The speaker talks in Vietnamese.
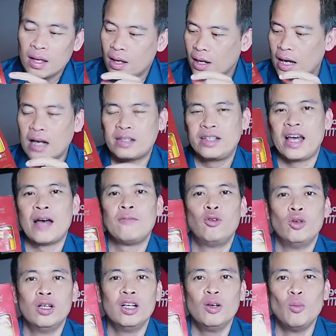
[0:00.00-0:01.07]
các chị em
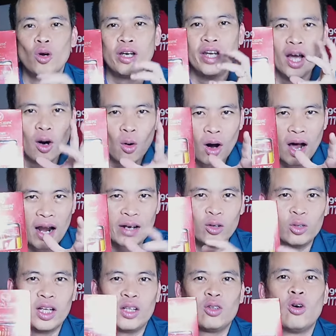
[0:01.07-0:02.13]
phụ nữ muốn điều hòa lại nội
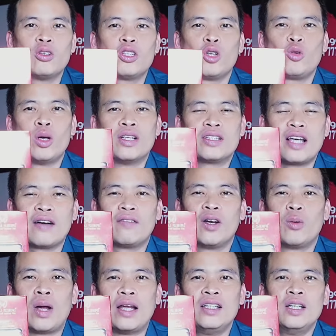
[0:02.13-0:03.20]
tiết tố cho chuẩn xác và
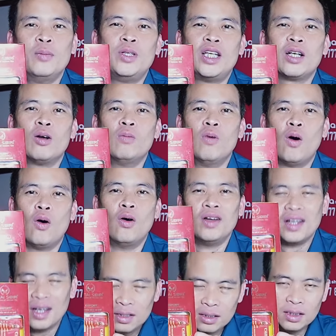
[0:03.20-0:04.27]
đều đặn như một chiếc đồng hồ
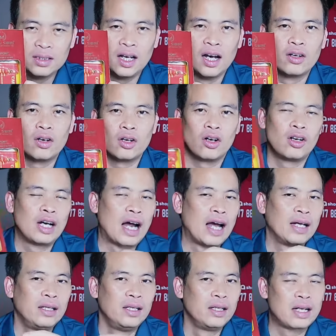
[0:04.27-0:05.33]
như thời con con
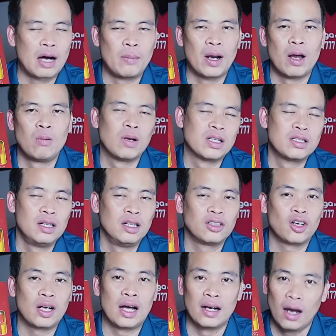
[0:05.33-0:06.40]
gái thì Cao Ba Long là sự lựa
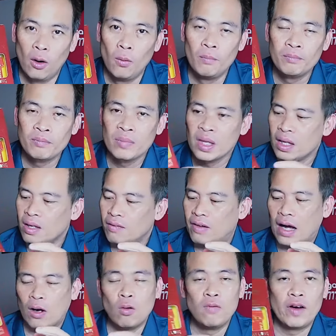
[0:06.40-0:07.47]
chọn hàng đầu.
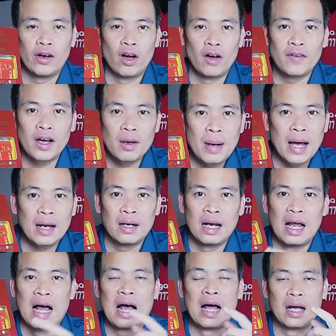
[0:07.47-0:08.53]
Và cũng phải nói với các bạn
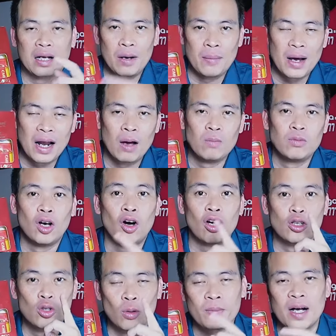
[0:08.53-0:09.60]
là Ba Long nó
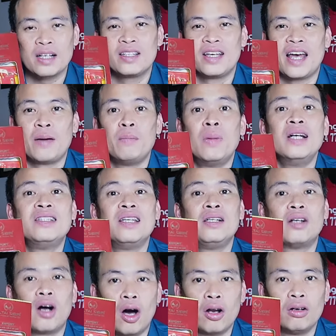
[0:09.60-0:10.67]
còn giúp các chị em mới
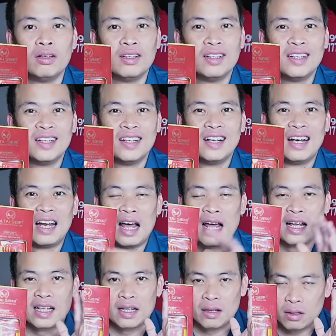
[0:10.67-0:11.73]
sinh con
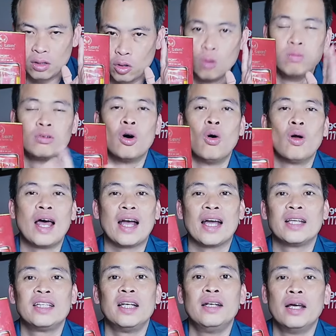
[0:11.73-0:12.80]
là củng cố lại cái
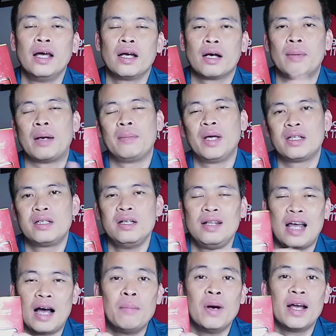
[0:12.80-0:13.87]
chân đế. Các bạn biết 9
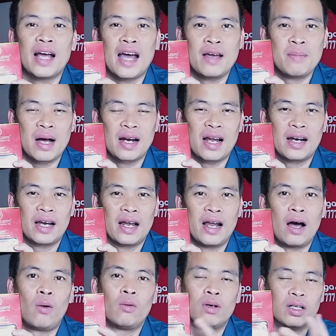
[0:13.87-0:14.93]
tháng 10 ngày mang nặng đẻ
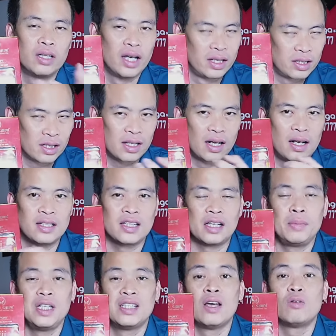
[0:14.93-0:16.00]
đau, cơ thể chắc chắn là sẽ
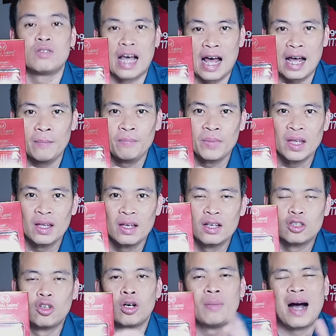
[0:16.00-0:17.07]
bị rượu ra
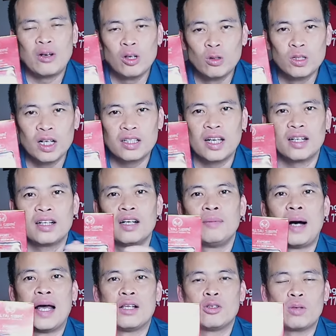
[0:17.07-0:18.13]
Rồi bao nhiêu dưỡng chất cơ
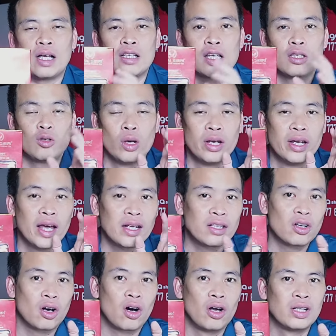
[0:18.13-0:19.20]
bản chúng ta sẽ truyền hết
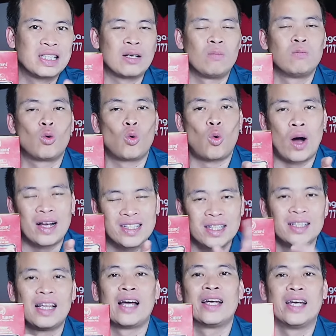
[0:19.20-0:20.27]
cho con trong quá
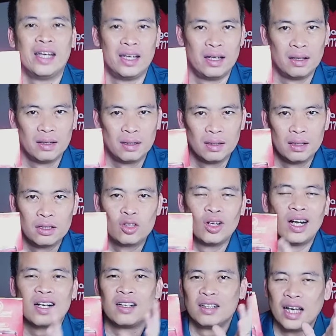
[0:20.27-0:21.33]
trình thai kỳ. Chứ
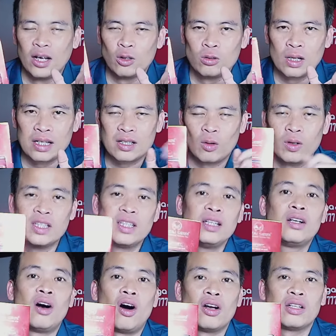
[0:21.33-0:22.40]
là cơ thể chúng ta sau khi sinh
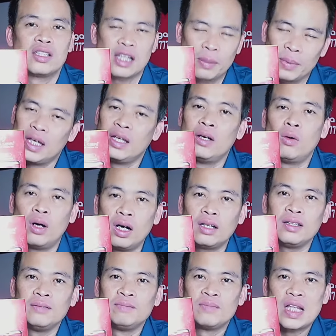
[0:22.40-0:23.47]
con sẽ bị yếu ớt,
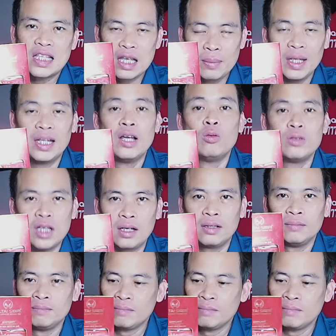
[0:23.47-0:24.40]
sẽ bị thiếu chất.